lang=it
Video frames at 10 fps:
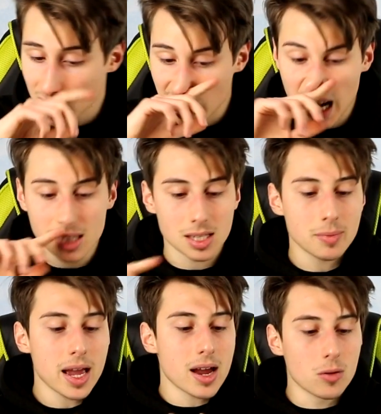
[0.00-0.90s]
Ragazzi, a
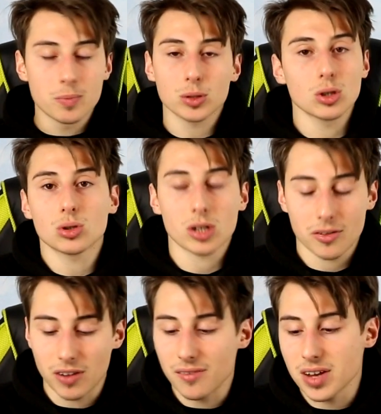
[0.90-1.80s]
me è un prodotto che
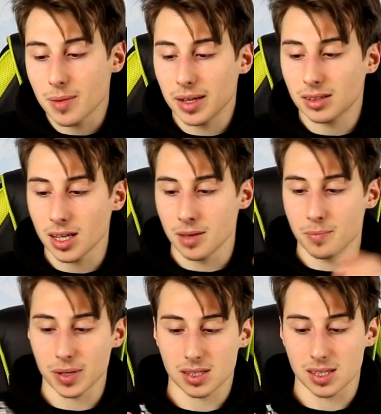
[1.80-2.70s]
fa veramente
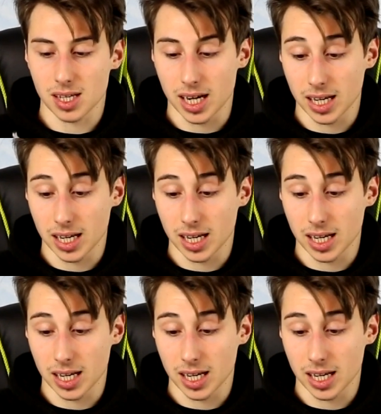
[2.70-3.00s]
impazzire.